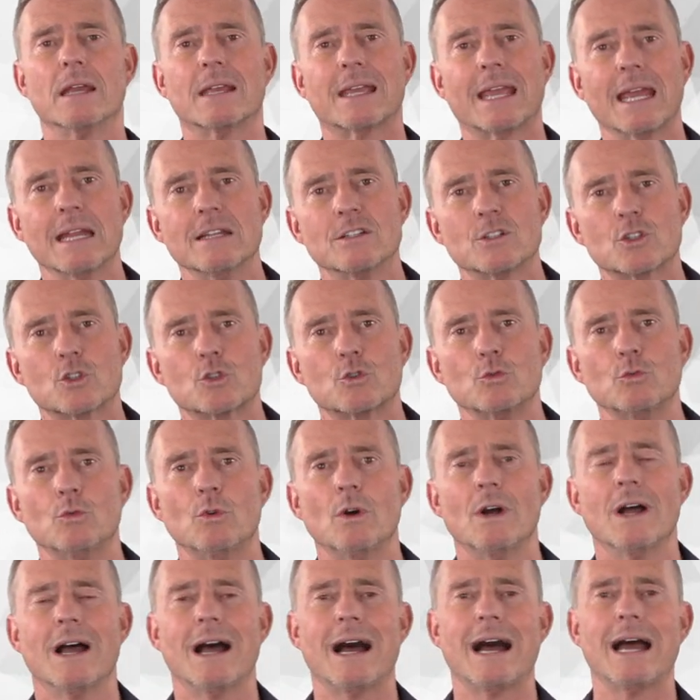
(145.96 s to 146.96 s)
Kennst
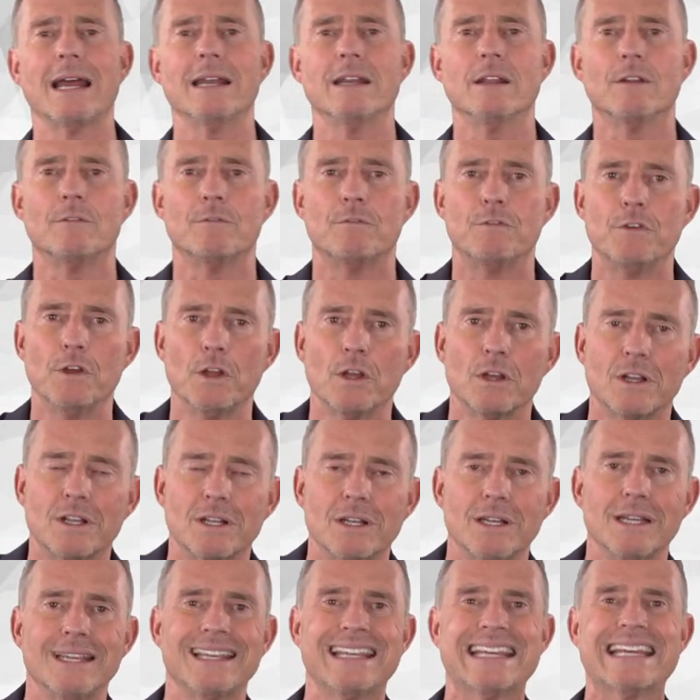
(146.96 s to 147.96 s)
du einen
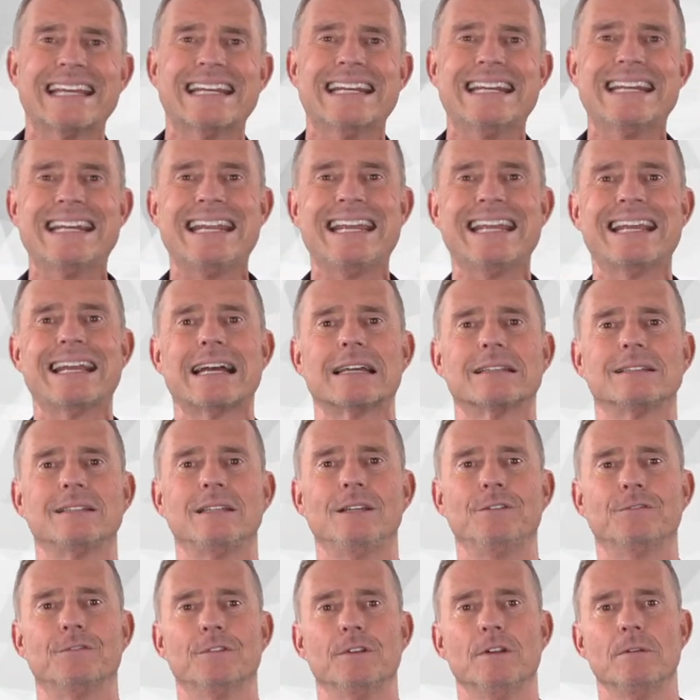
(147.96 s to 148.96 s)
wirklich
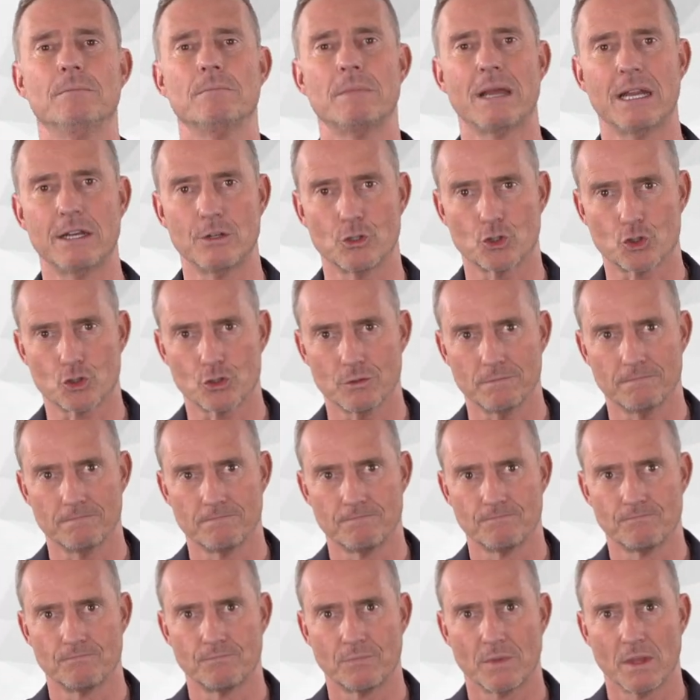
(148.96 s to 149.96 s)
negativen Menschen?
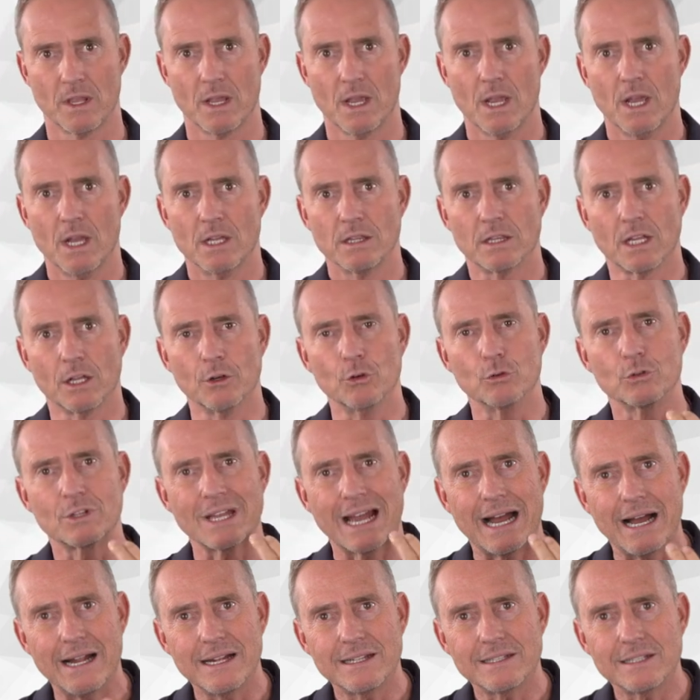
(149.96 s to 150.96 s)
Dann
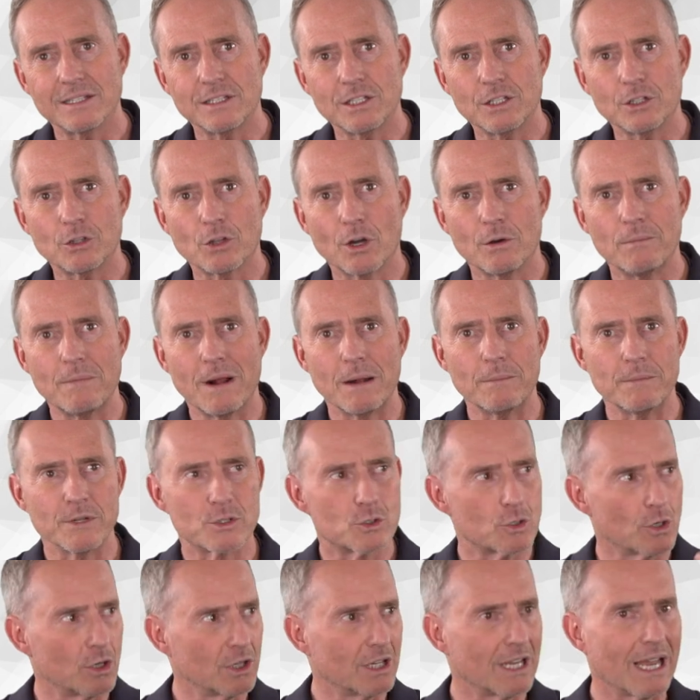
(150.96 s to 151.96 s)
unterhalte dich doch mal
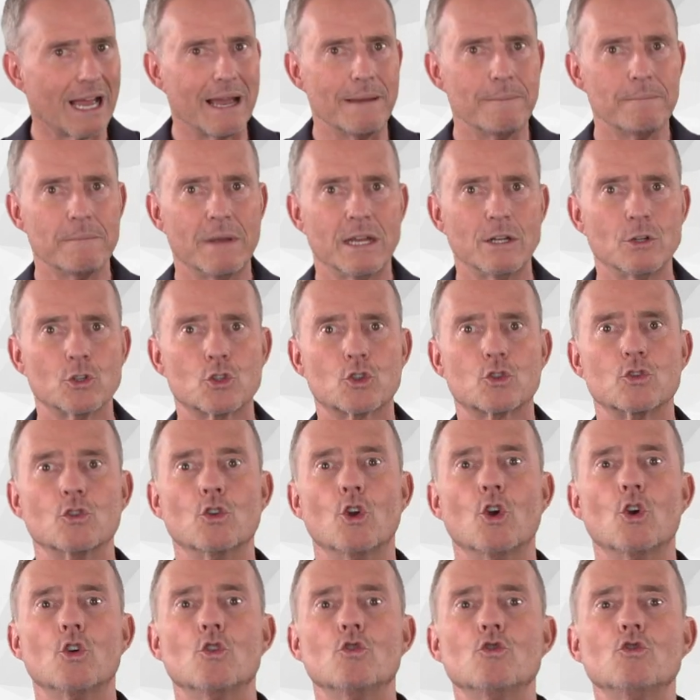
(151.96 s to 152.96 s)
mit solch einem
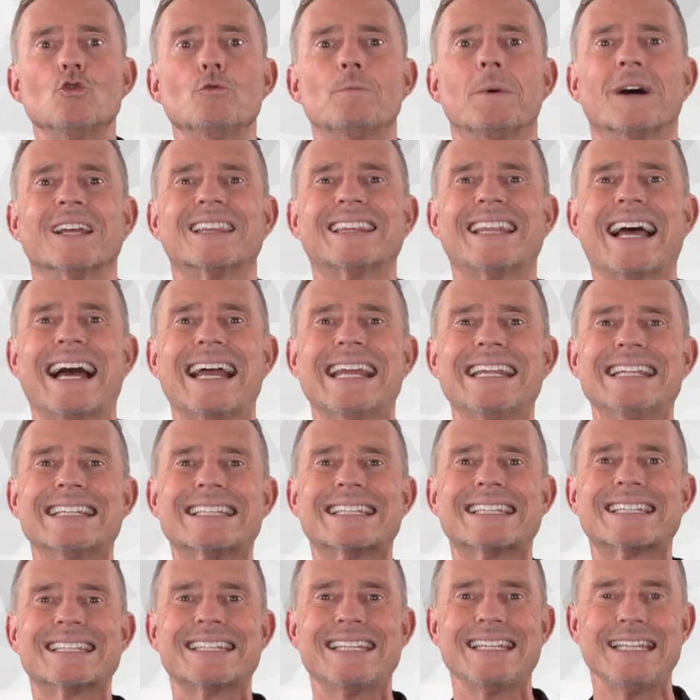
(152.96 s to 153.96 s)
Menschen über dein
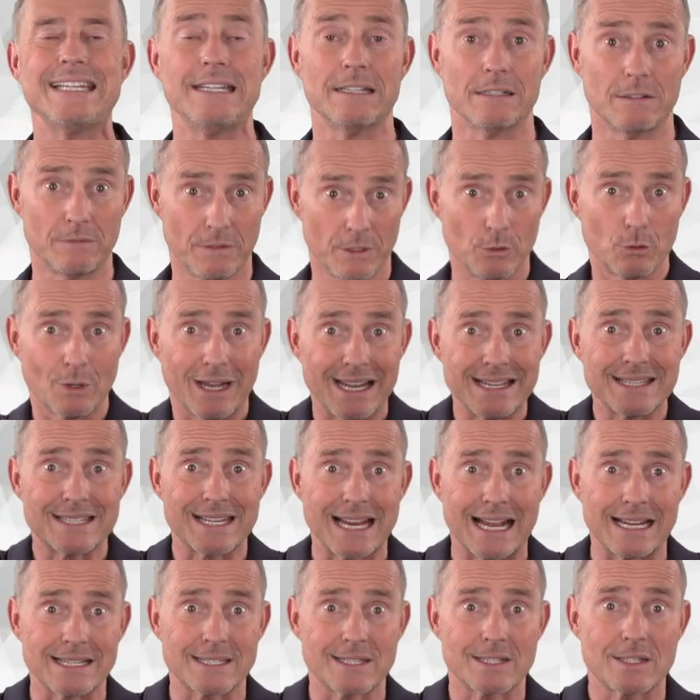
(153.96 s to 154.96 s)
Ziel, wenn du
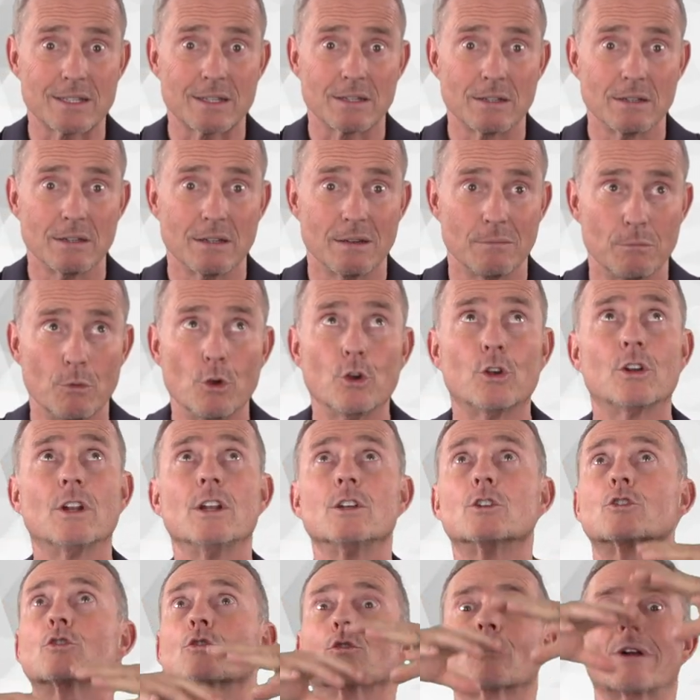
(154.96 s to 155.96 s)
eins hast.
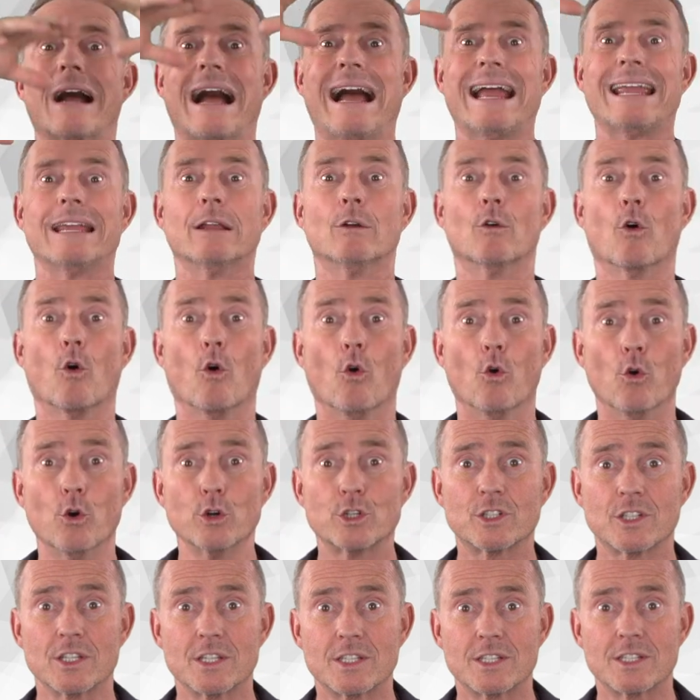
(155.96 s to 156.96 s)
Möglichst sogar ein
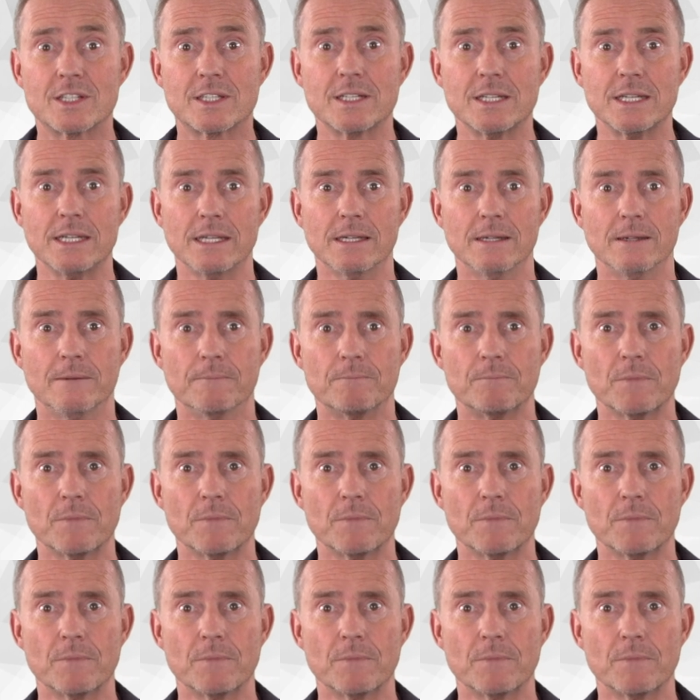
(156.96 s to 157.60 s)
großes Ziel.